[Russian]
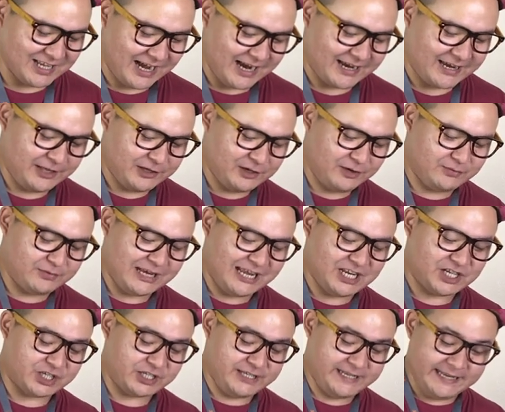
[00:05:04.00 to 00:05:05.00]
Так, идем
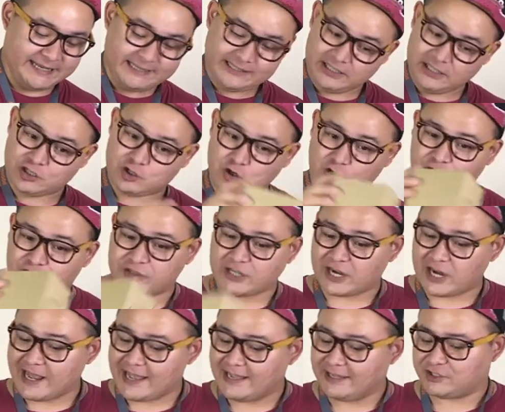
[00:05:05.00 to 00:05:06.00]
дальше. Есть еще
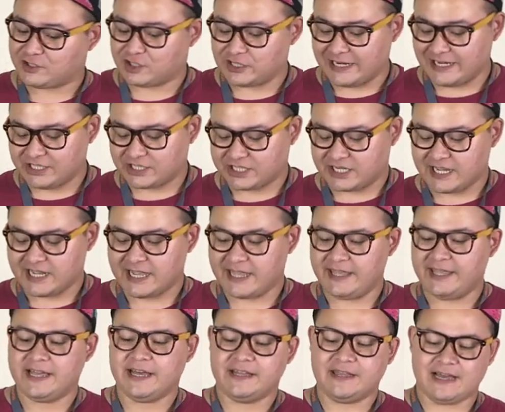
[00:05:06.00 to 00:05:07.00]
вторая чашка,
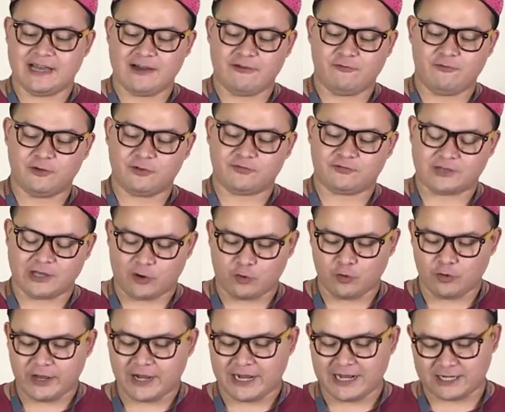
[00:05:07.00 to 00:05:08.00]
и она вот в
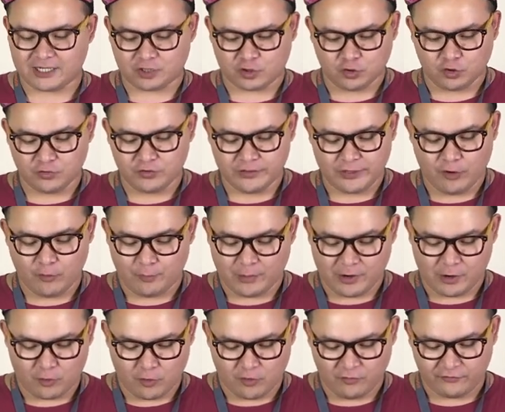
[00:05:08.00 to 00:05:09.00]
такой картонной
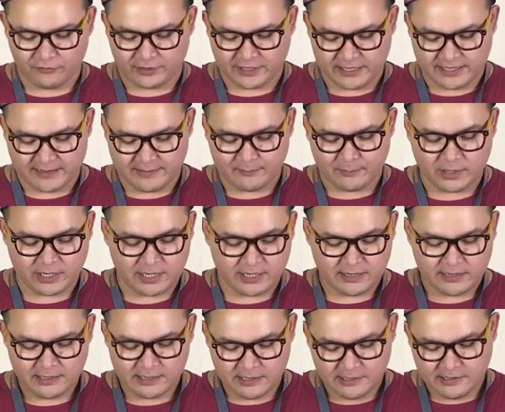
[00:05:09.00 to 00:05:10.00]
упаковке
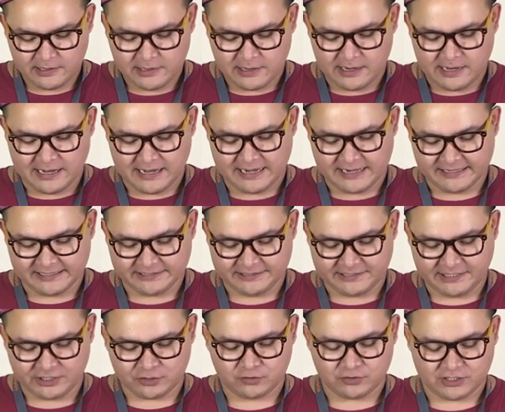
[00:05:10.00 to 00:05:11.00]
Эмбери. А,
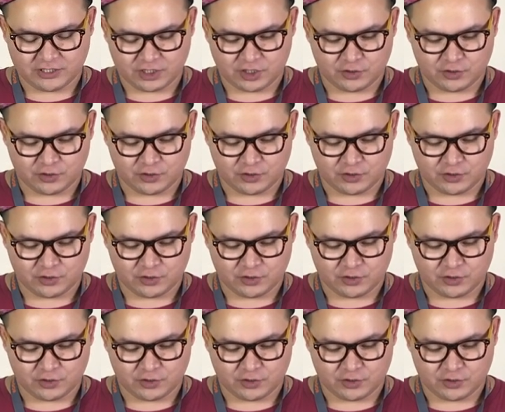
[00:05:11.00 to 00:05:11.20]
здесь у нас